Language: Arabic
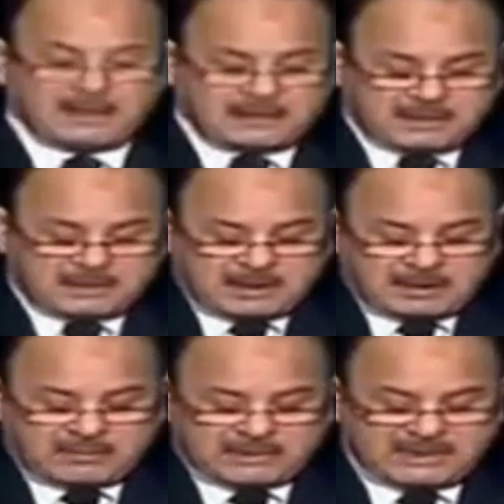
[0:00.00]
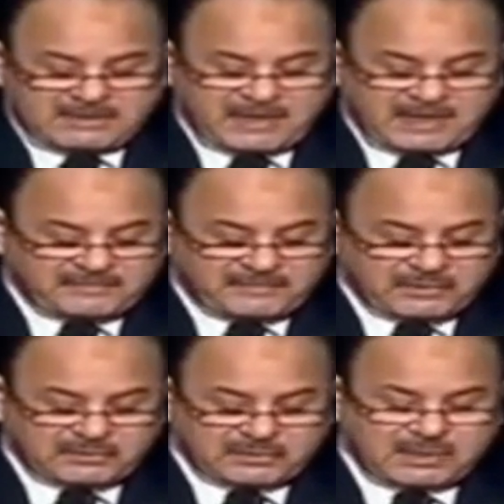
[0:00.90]
واندفعت في
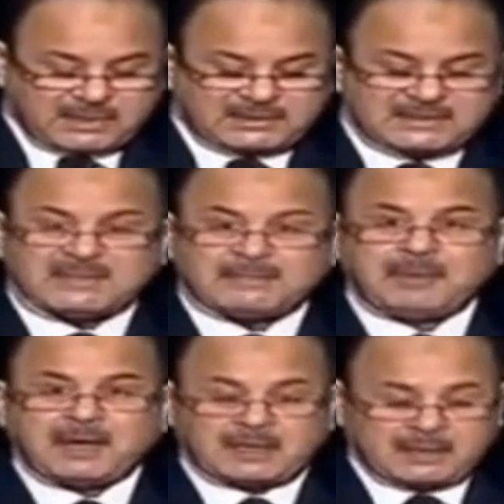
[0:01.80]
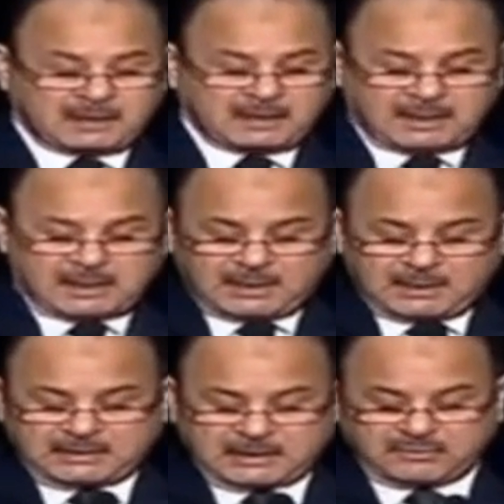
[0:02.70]
خطوات سباقة
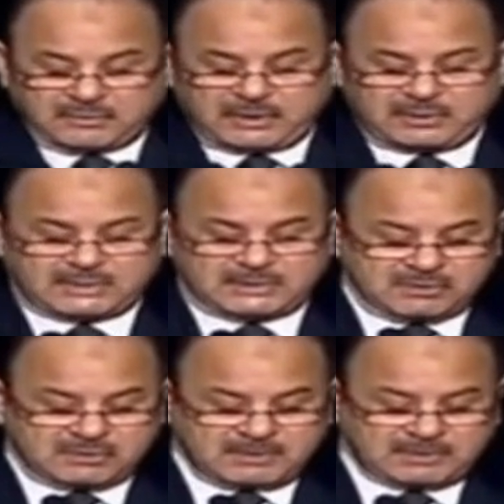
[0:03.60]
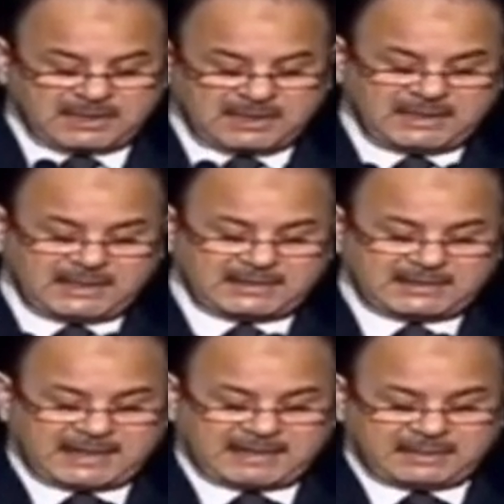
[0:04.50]
لتطوير منظومة آليات العمل
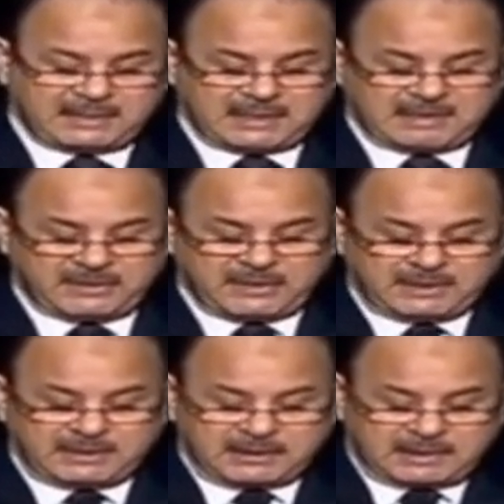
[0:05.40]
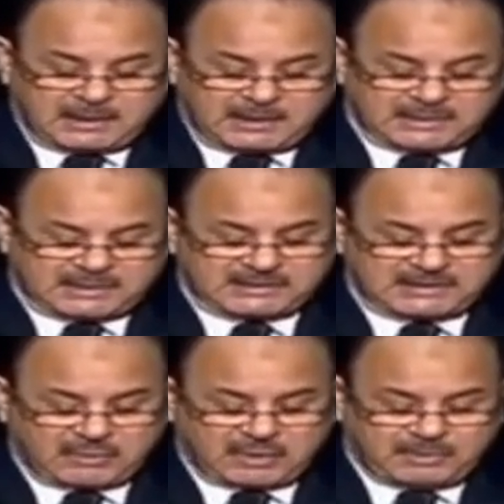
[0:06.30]
الأمني لتستوعب
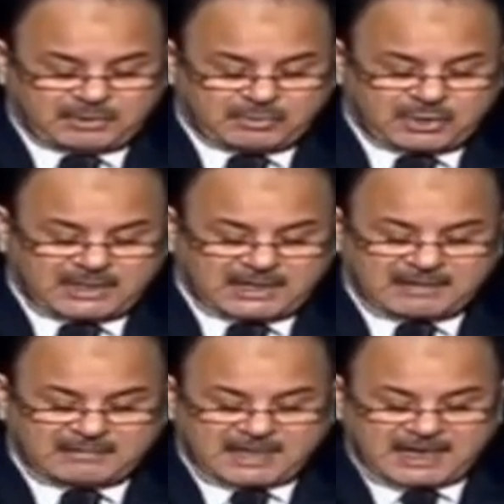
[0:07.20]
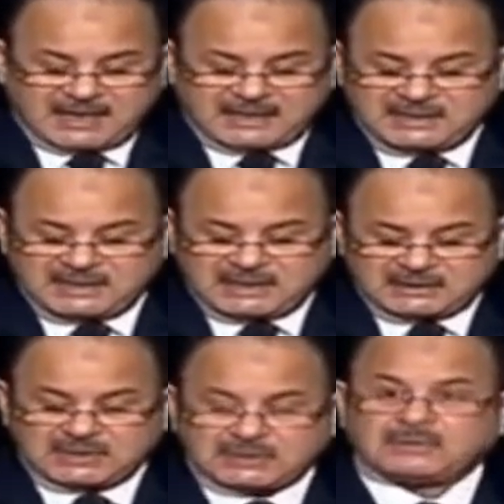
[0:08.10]
المواجهة مع هذه
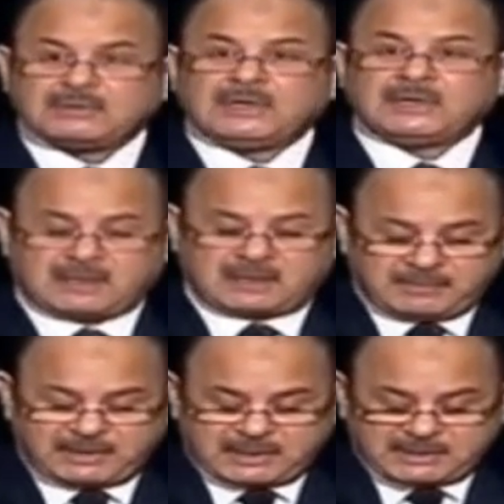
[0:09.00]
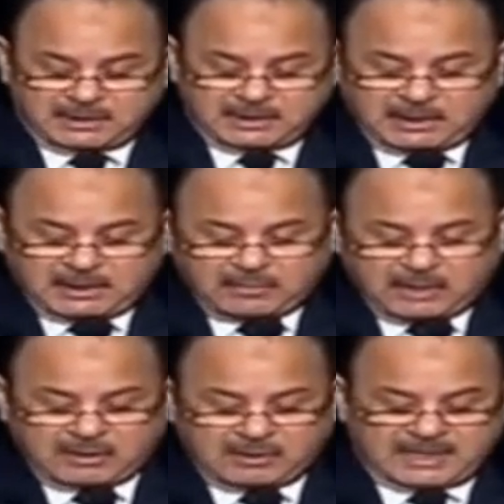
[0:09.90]
الأنشطة الإجرامية وهو
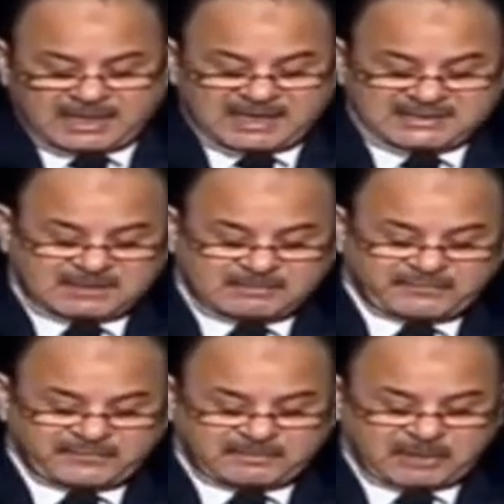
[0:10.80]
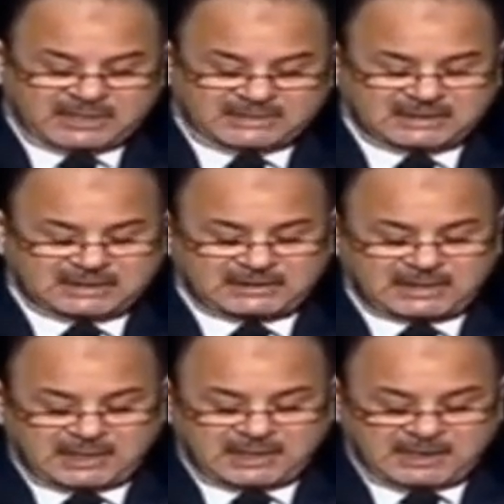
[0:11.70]
ما أسهم في محاصرتها
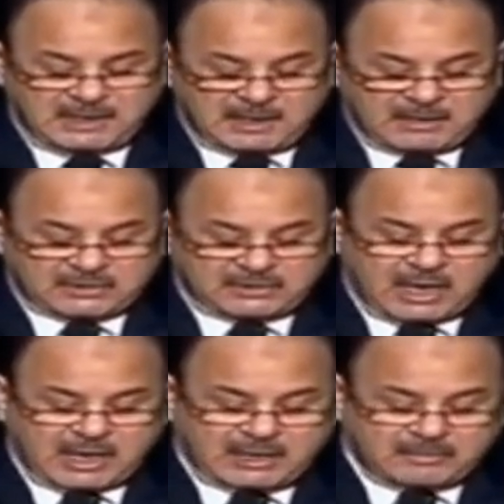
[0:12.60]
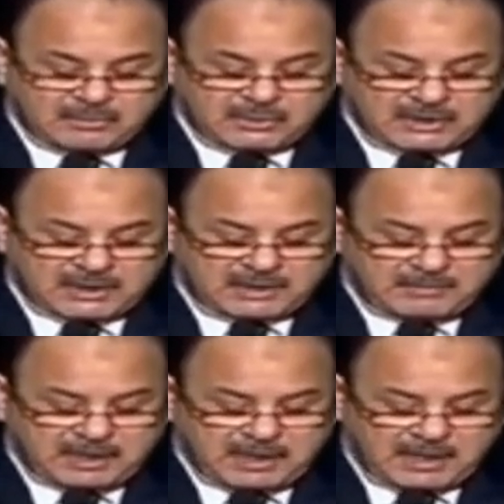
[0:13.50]
وتعقب
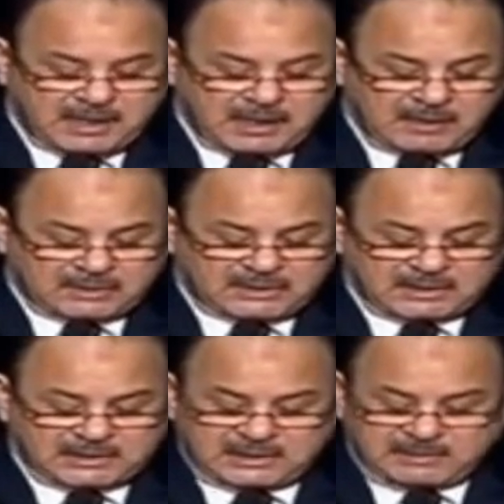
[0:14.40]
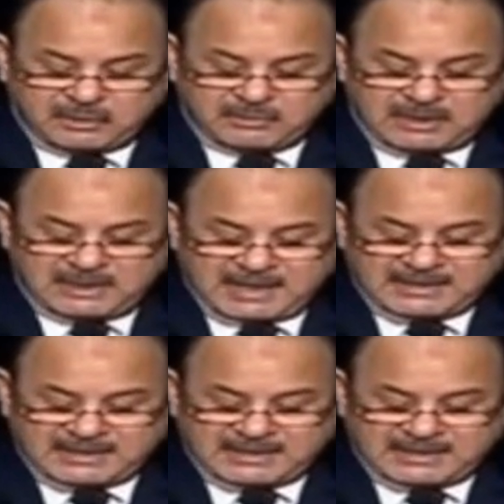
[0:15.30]
مرتكبيها وتقديمهم للعدالة